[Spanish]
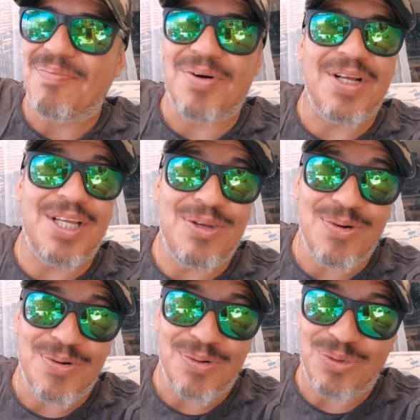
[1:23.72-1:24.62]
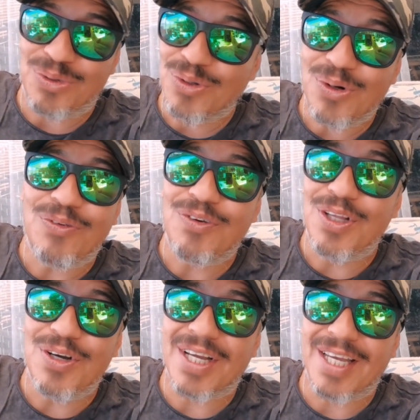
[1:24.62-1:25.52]
Porque yo todos los
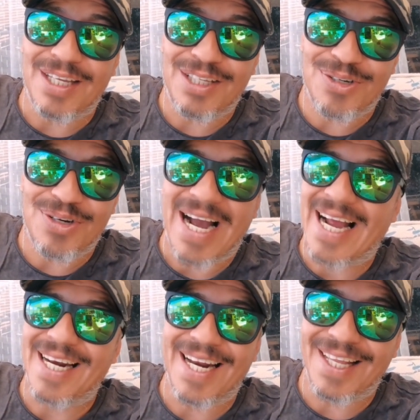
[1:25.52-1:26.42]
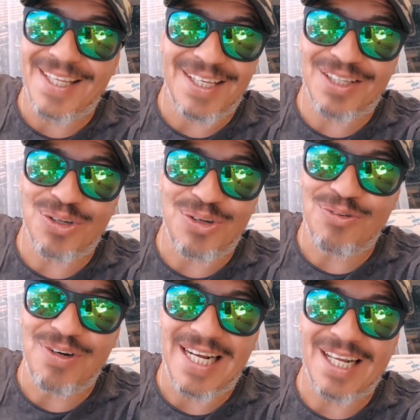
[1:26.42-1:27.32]
videos que he hecho a nadie estoy
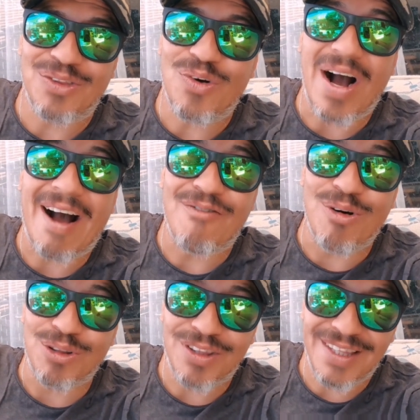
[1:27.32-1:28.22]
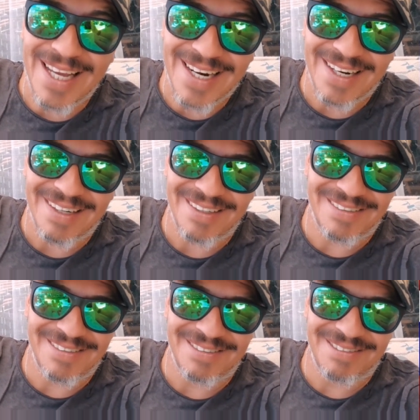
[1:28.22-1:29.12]
obligando a votar.
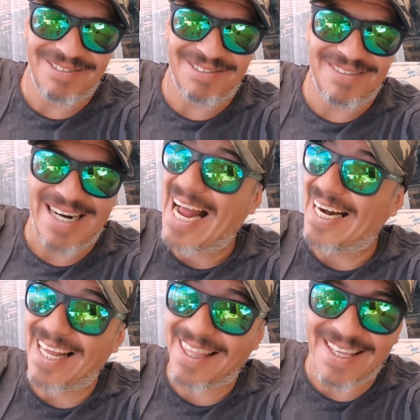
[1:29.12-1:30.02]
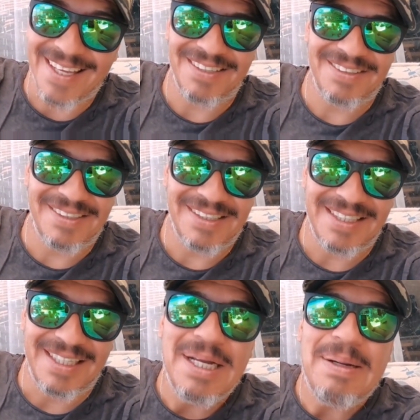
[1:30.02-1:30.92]
A nadie.
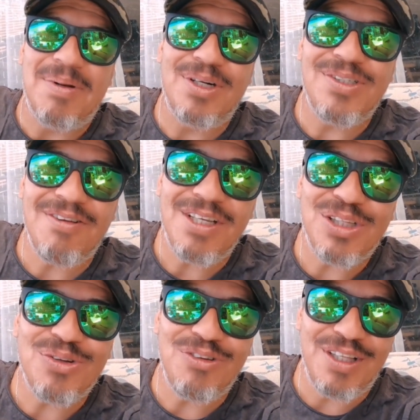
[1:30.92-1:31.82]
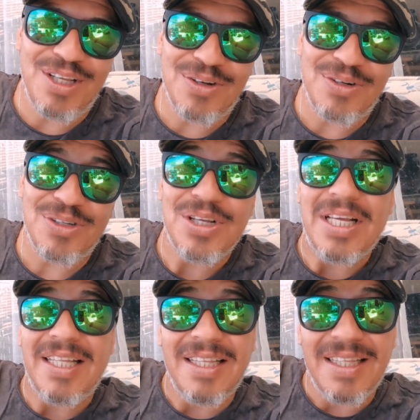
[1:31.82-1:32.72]
Pero si he visto videos
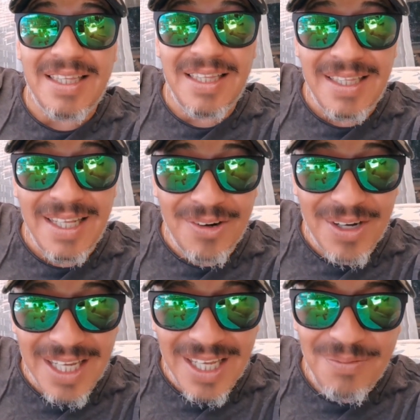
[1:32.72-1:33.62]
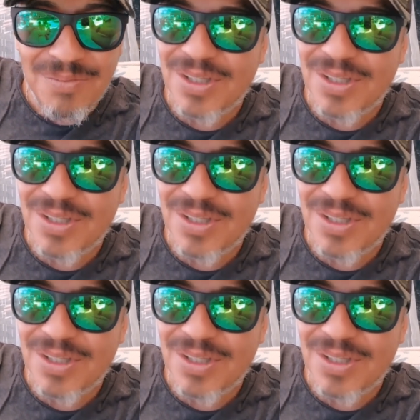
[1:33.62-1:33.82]
de los que quieren